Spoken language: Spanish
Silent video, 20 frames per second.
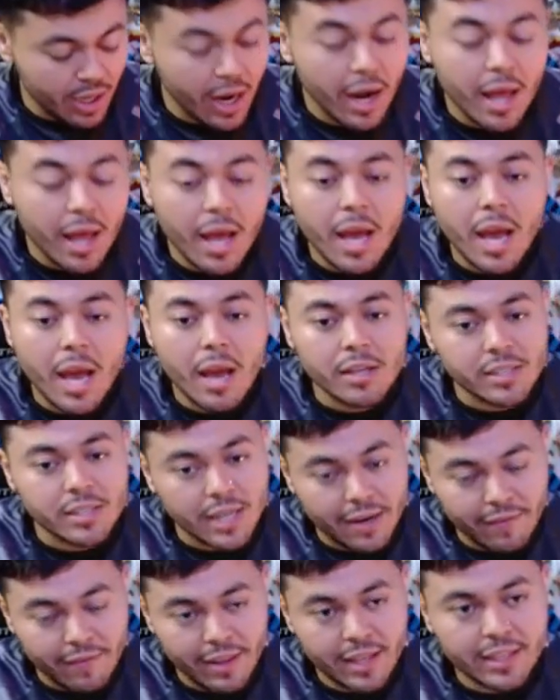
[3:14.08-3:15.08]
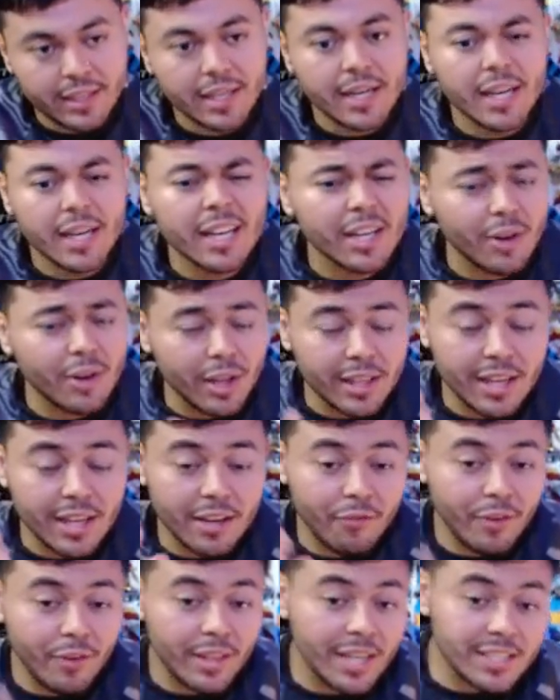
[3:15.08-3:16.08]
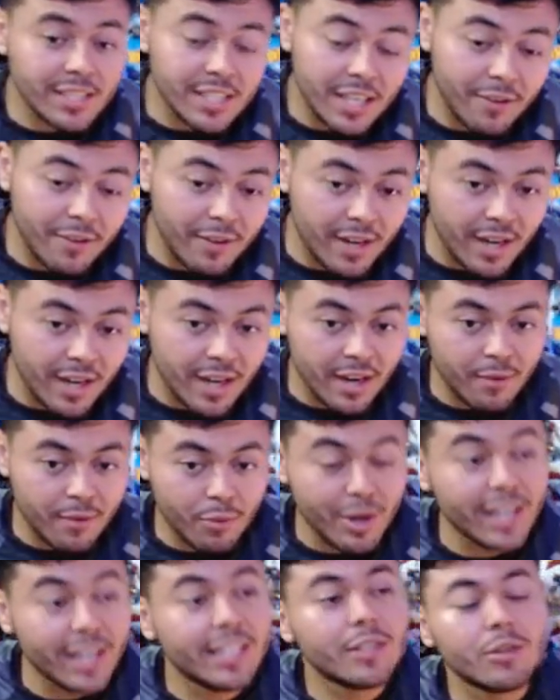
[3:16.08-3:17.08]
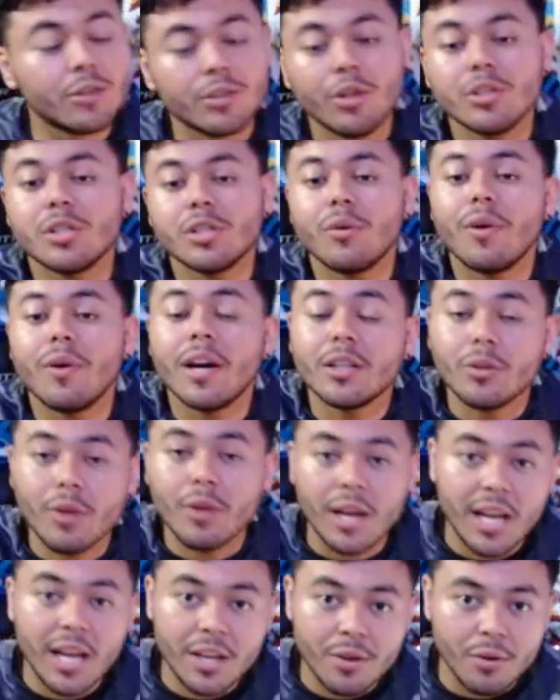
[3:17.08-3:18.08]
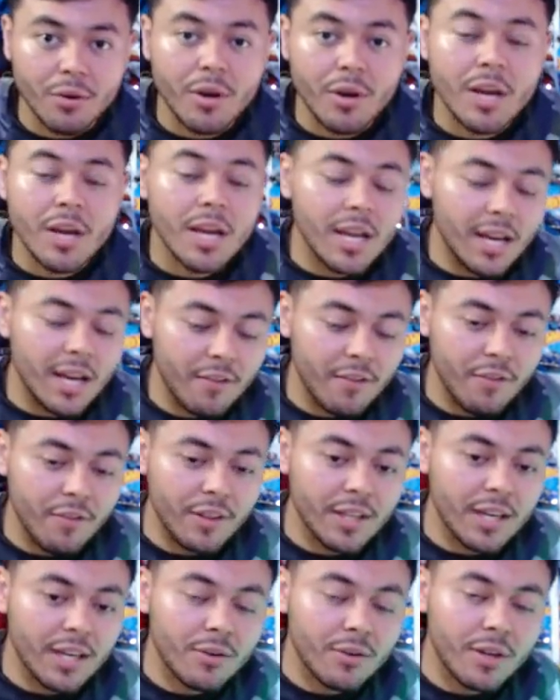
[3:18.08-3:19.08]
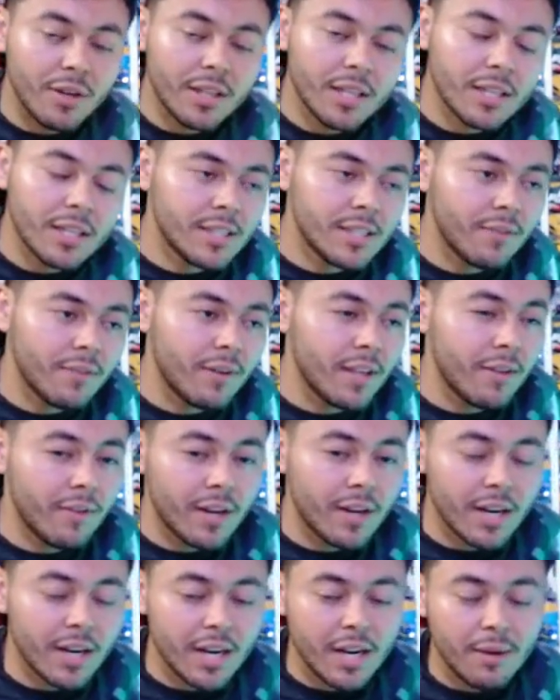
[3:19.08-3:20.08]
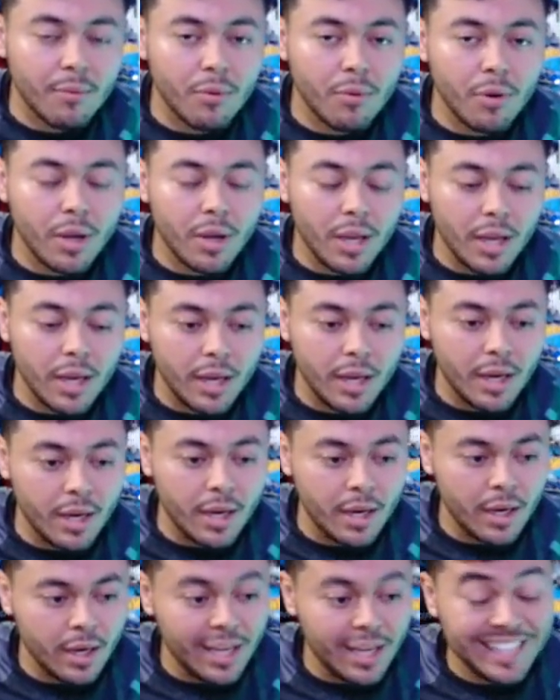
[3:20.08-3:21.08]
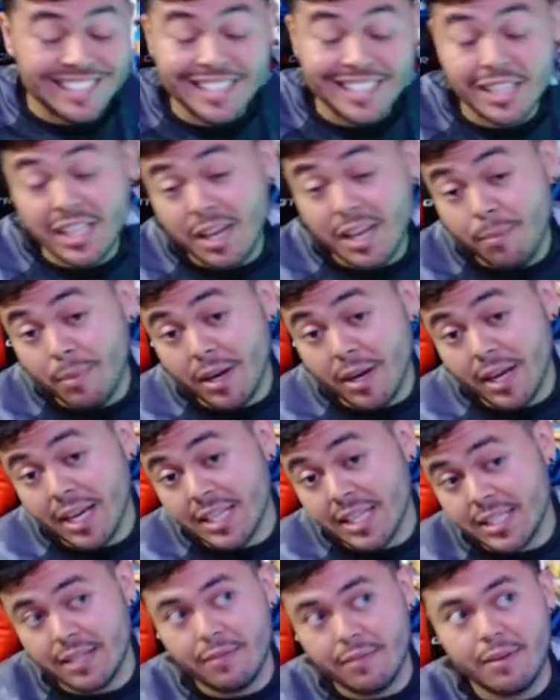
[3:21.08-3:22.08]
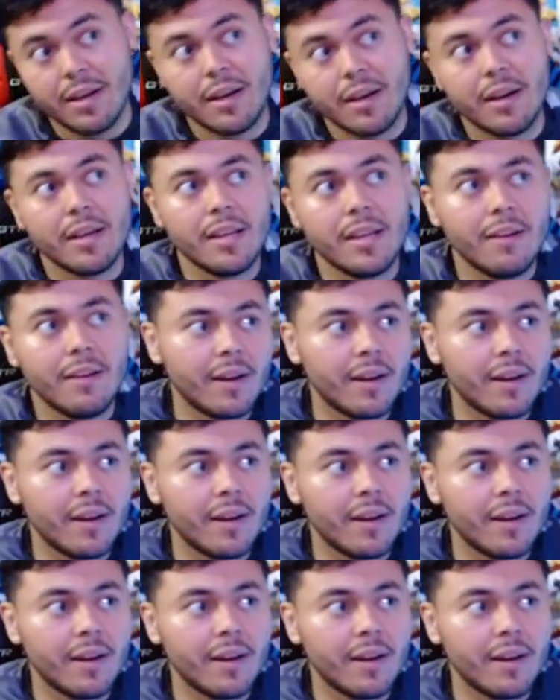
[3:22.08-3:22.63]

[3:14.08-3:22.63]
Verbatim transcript: el local. Cabe destacar que ahorita la final se llevará a cabo. Este torneo se juega todo el año la final ahorita se va a llevar a cabo en, septiembre, que se va a